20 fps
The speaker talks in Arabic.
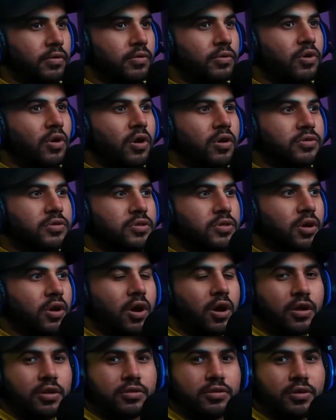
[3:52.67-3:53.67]
يا
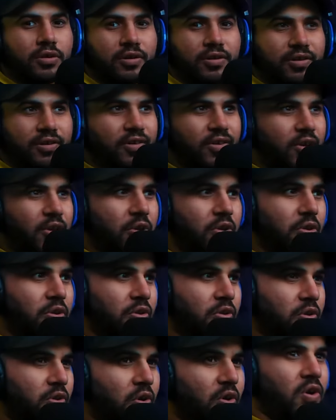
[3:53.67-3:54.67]
ساتر
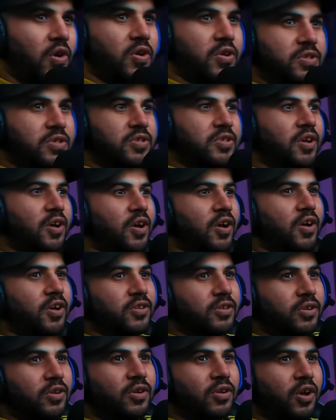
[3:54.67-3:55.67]
يا
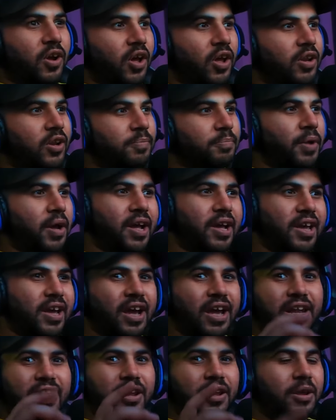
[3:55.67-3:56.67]
ساتر قل باقي
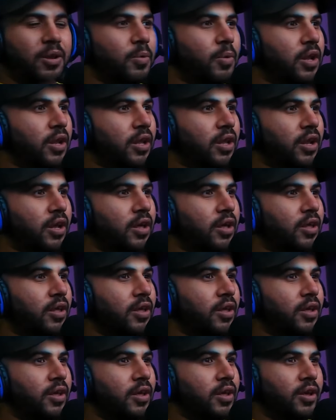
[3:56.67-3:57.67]
قليل والله
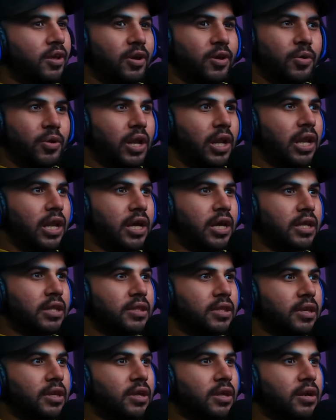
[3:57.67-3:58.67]
والله
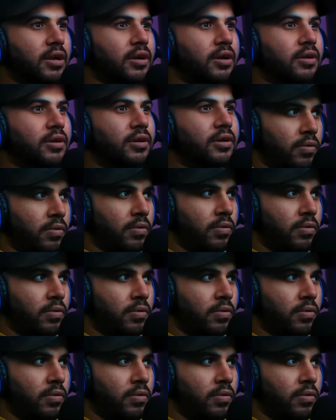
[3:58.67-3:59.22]
خطيرة